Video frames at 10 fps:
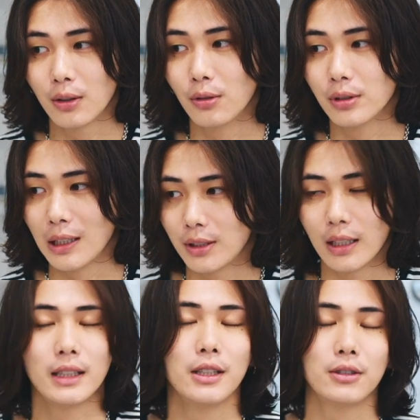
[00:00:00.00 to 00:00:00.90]
構成を
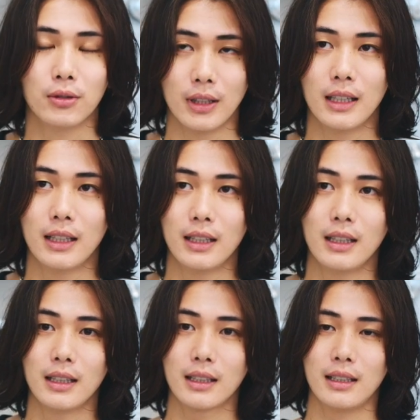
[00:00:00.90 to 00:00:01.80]
使っていくような
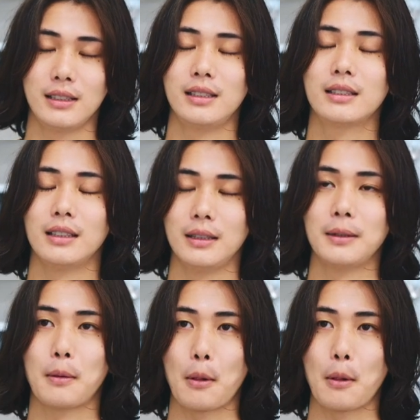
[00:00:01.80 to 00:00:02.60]
感じですかね。